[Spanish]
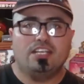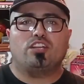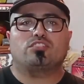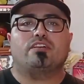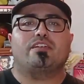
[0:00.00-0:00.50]

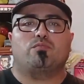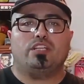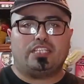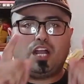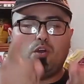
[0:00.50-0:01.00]
Quiero saber
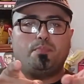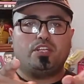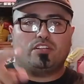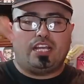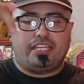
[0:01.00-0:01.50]
vuestra
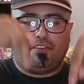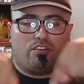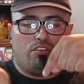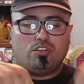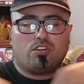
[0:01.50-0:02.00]
opinión aquí
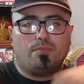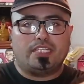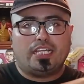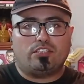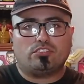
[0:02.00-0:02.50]
abajo en los
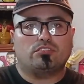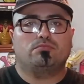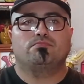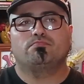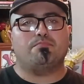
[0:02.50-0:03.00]

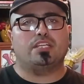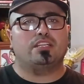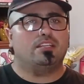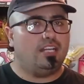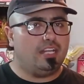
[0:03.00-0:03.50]
comentarios.
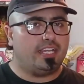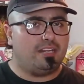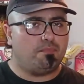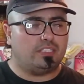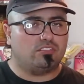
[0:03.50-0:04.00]
Díganme,
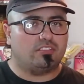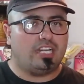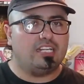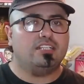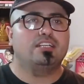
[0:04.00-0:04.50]
¿qué les pareció el
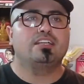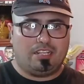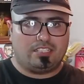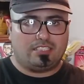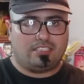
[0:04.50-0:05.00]
tráiler?
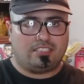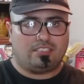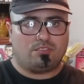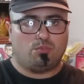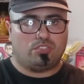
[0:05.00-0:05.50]

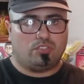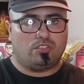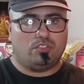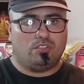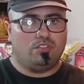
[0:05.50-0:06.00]
¿Les
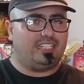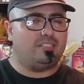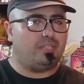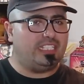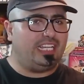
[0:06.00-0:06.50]
gustó
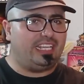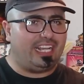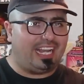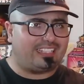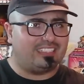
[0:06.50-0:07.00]
esta temática
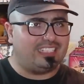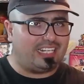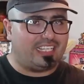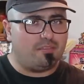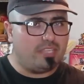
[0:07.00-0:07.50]
de cartas
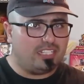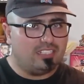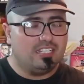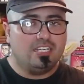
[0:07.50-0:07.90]
y alquimia?